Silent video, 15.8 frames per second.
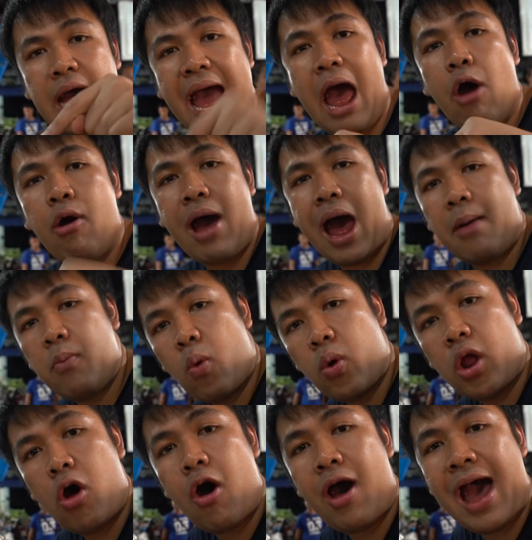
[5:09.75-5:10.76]
ข้าวขาหมู
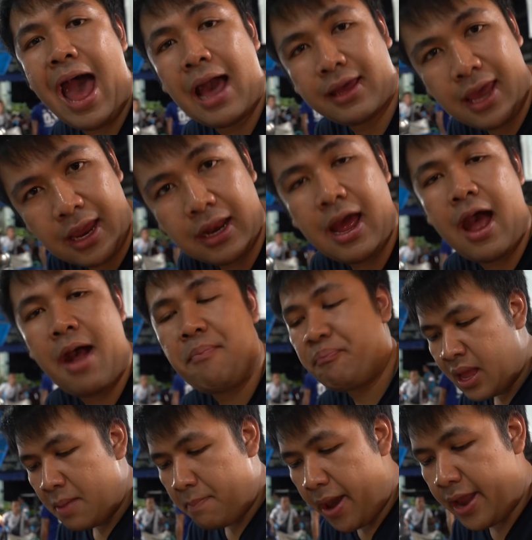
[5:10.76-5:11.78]
แล้วก็คากินะครับ
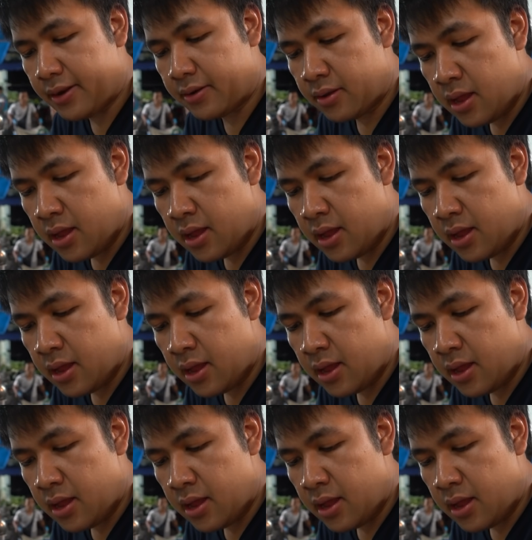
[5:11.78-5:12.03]
เป็น